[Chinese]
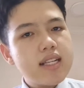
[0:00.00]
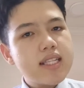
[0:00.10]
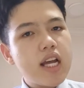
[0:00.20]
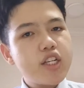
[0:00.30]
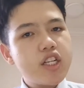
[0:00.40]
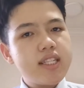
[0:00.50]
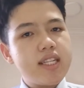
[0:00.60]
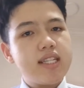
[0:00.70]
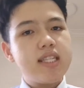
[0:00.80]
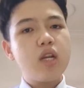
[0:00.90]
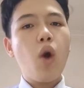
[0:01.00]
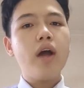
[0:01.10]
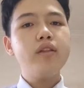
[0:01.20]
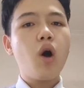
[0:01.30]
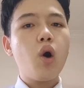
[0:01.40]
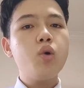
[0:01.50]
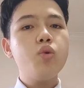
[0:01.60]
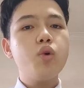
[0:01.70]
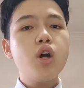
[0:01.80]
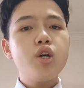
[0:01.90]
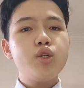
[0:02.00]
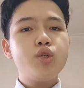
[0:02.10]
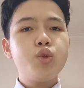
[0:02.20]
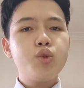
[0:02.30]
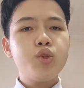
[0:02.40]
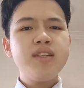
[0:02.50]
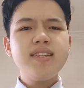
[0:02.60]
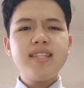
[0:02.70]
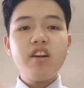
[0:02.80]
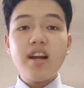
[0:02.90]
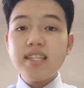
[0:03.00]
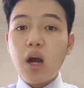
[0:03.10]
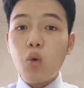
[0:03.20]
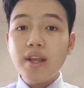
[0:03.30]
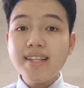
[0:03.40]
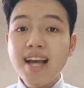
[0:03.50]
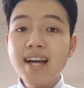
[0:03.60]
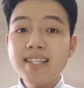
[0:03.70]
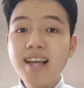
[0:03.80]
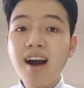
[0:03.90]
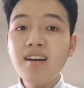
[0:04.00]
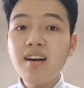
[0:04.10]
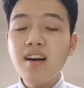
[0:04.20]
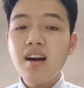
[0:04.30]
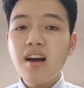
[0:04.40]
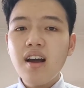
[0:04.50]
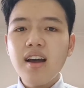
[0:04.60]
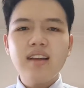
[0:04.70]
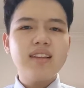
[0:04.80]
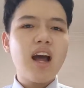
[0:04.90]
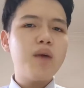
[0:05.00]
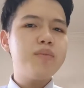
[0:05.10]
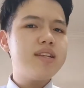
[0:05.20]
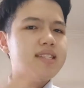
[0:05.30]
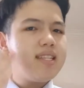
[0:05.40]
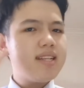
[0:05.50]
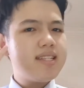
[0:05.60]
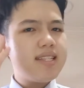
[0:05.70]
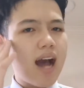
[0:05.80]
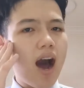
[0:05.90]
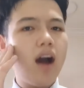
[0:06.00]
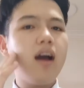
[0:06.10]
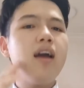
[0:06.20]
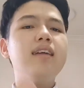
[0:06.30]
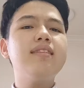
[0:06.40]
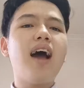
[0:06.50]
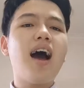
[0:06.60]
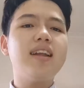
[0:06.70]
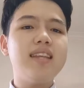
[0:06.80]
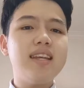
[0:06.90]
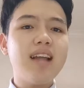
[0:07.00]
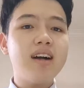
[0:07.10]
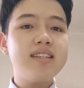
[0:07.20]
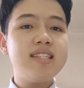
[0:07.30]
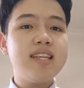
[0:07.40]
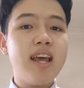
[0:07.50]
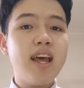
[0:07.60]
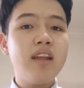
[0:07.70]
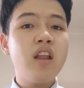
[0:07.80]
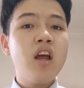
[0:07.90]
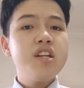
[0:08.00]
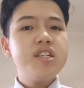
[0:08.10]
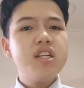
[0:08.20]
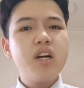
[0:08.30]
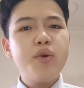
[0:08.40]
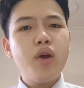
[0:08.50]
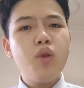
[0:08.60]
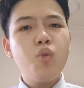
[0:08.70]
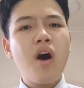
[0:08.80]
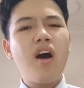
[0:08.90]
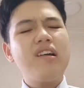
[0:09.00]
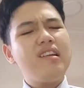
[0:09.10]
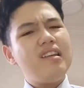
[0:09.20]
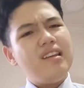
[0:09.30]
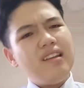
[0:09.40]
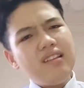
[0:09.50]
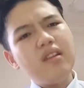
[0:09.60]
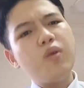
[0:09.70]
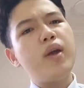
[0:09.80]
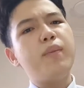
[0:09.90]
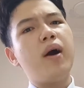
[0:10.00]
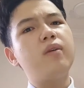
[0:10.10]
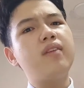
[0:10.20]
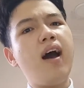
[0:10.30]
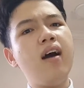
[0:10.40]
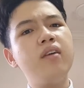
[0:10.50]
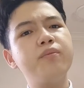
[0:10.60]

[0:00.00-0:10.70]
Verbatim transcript: 在这紧急关头， 蜀军竟然想回家乡，他们心想：大敌当前，这个愿望一定会泡汤。